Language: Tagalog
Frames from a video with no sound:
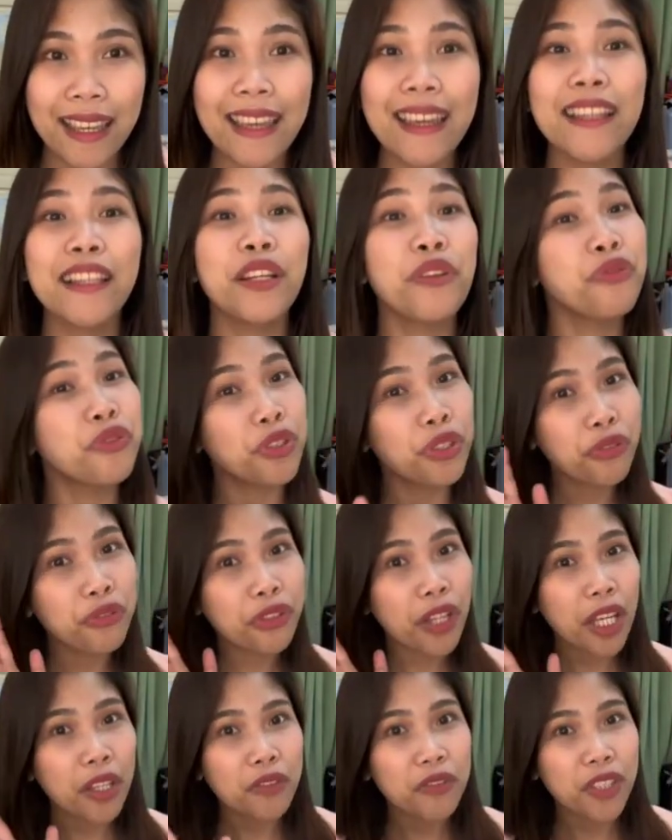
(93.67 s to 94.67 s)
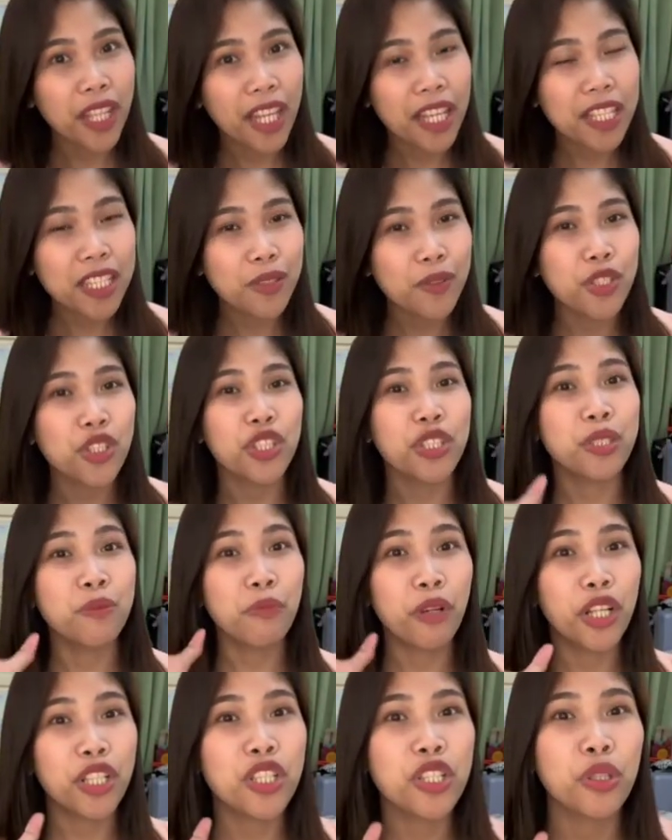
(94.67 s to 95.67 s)
And after 5 days, which is
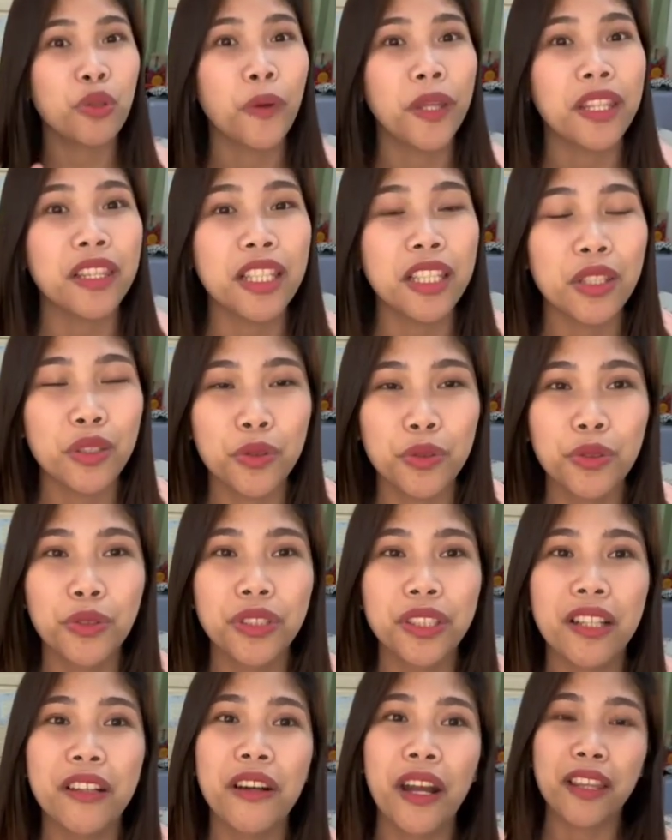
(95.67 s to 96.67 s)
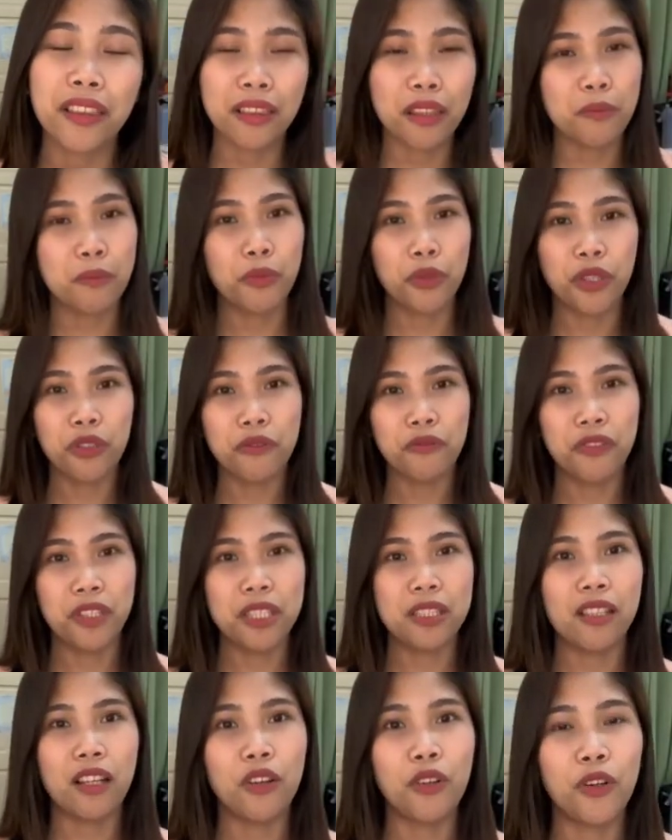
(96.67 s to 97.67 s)
March 22, nag-grant na po yung
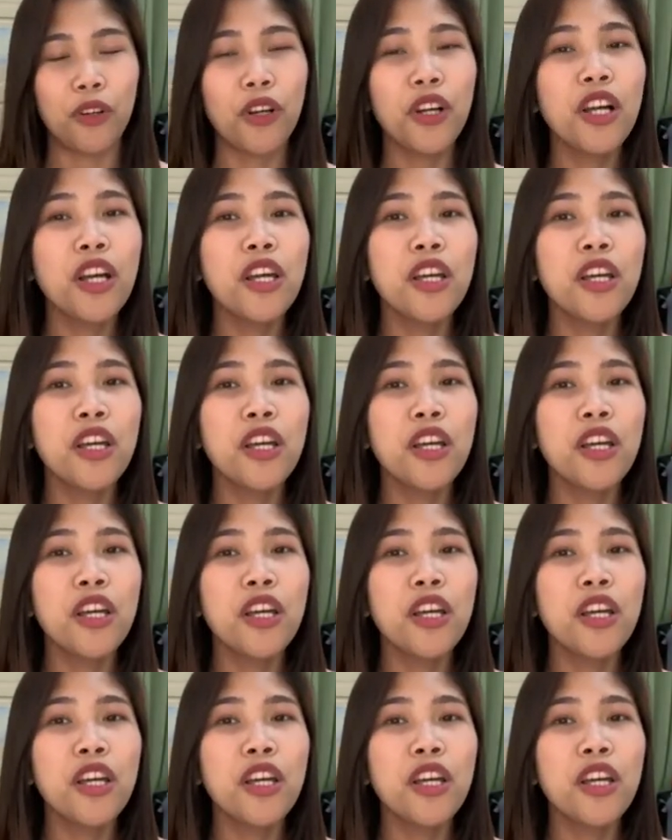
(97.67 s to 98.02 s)
visa ko.